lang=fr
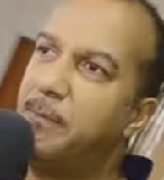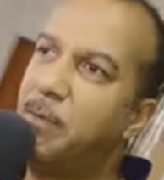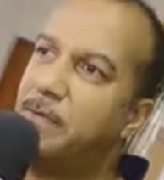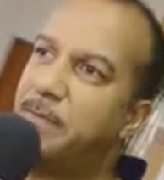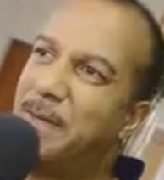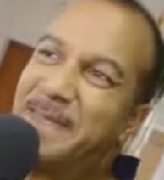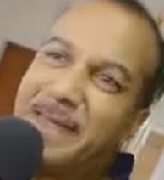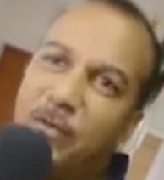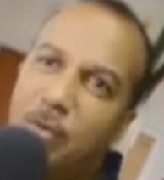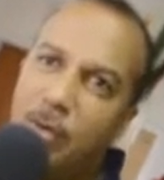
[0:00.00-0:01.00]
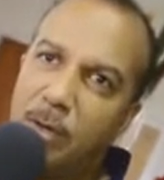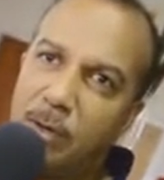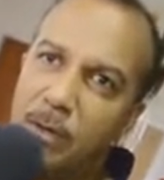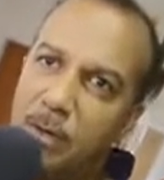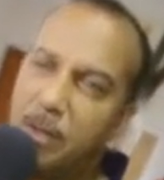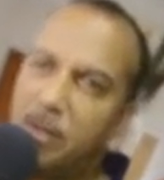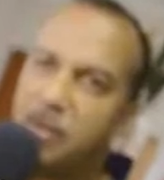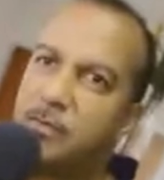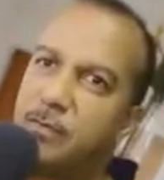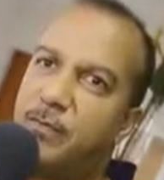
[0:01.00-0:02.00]
les premiers spectateurs
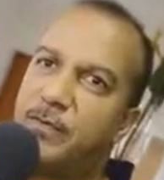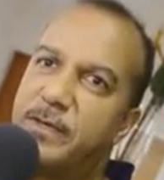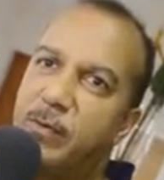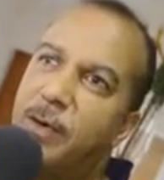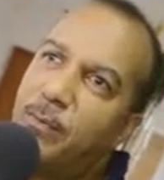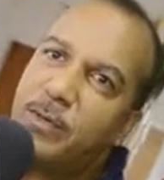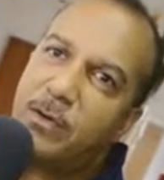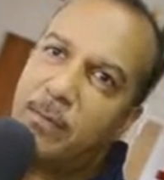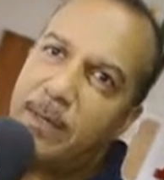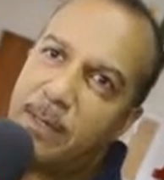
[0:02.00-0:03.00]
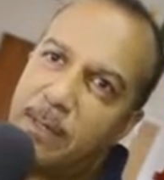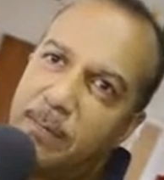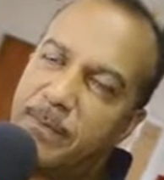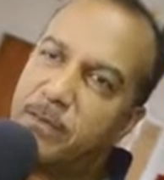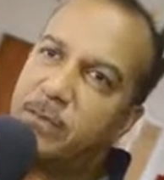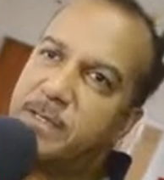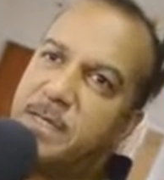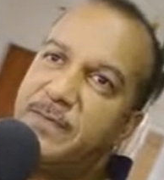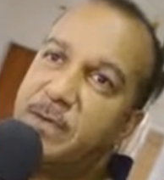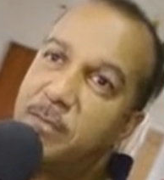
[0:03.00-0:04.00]
sont forcément un peu des cobayes. Parce que
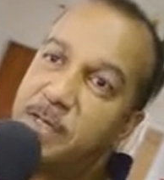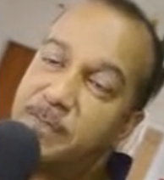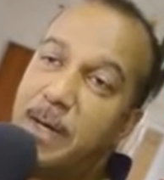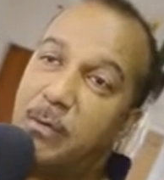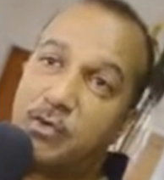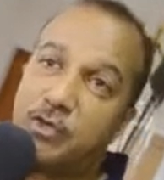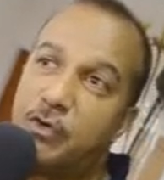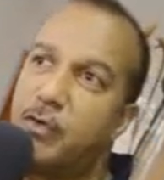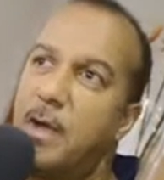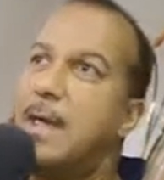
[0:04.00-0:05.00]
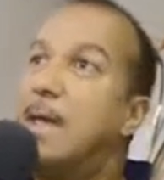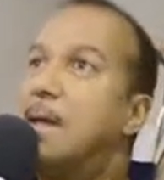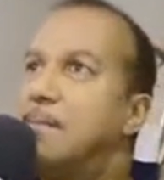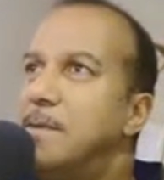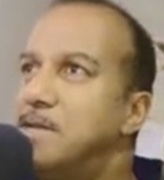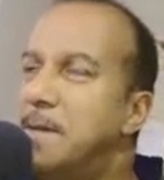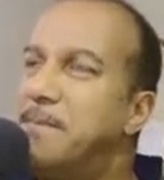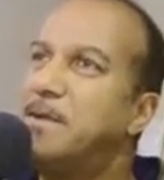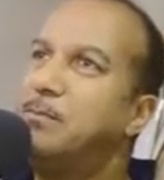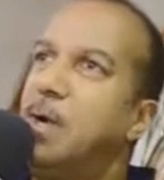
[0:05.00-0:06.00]
si les vannes ne marchent pas, on change. Mais je
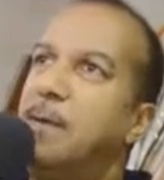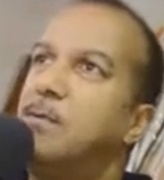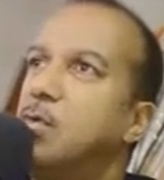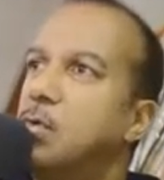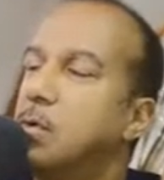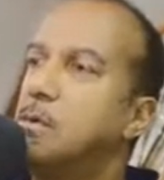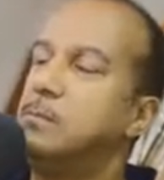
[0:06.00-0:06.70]
n'aime pas ce mot-là. Donc,